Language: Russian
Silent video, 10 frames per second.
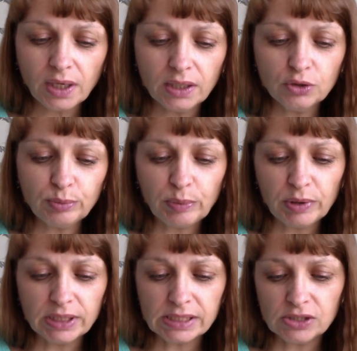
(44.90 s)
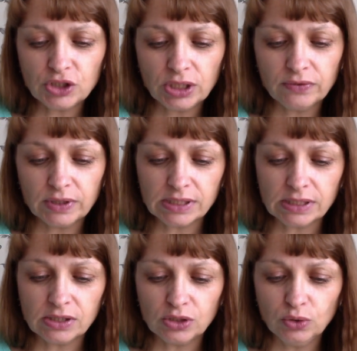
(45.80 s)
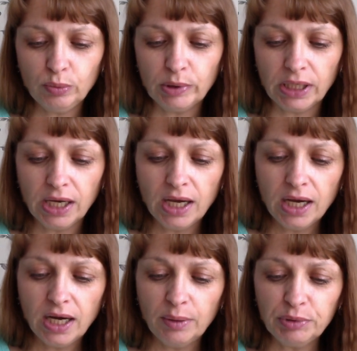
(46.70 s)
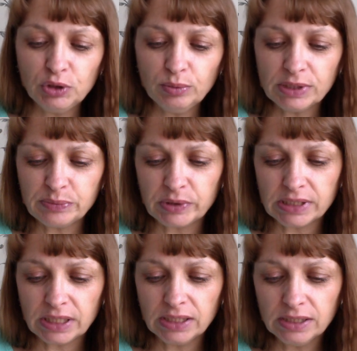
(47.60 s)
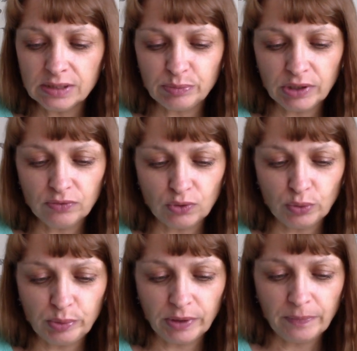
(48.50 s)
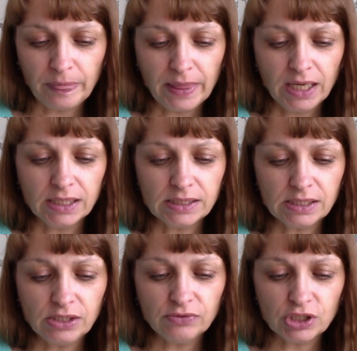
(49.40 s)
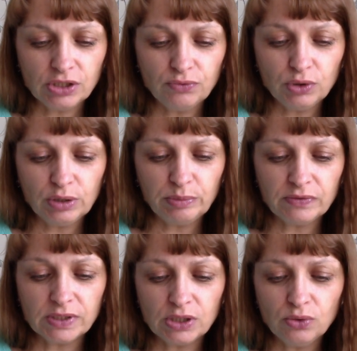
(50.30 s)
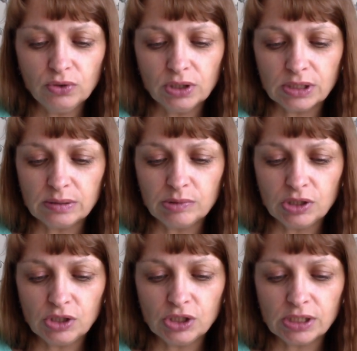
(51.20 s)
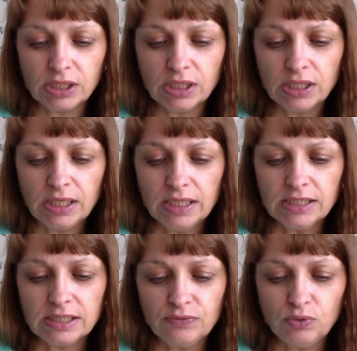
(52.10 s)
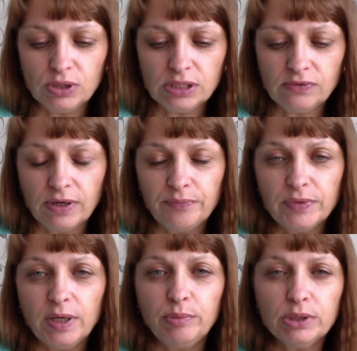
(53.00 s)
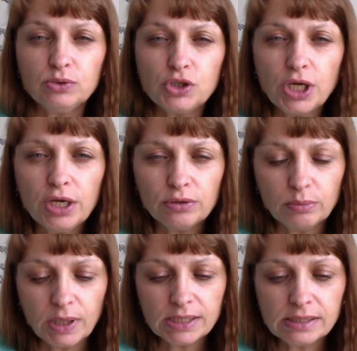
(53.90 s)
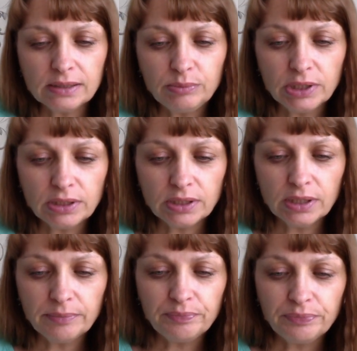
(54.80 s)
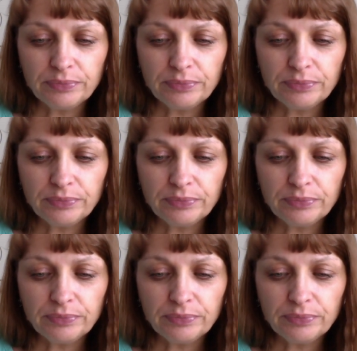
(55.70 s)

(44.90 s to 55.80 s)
оно попало сначала в Константинополь, а потом распространилось по Европе, оценившие его непревзойденные косметические свойства. Получают масло методом